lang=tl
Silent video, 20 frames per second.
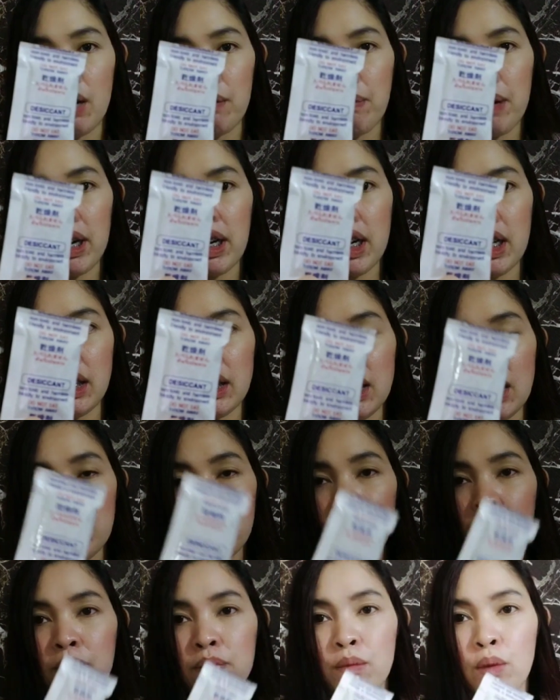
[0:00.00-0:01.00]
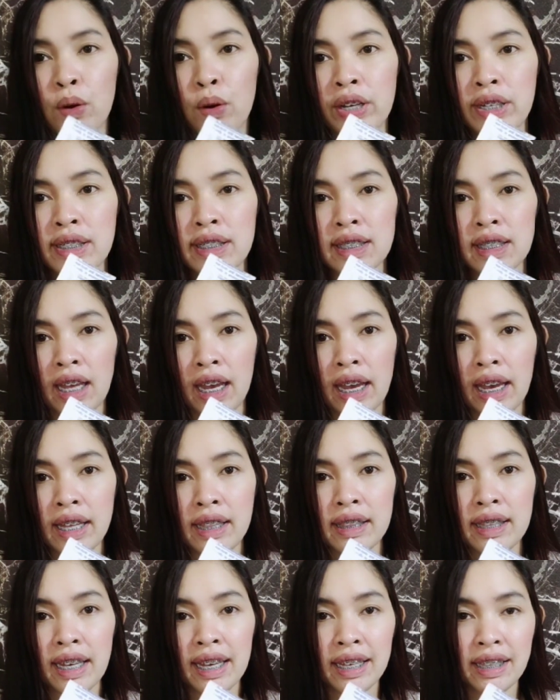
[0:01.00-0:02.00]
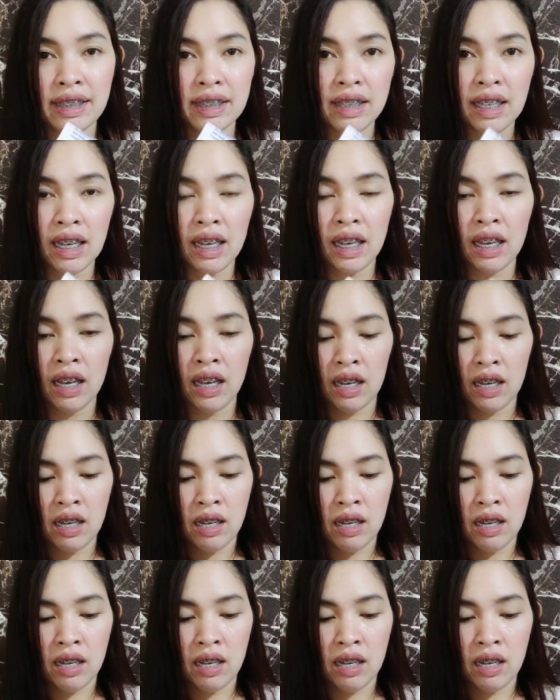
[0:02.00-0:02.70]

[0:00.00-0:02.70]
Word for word: para hindi mag-moist and hindi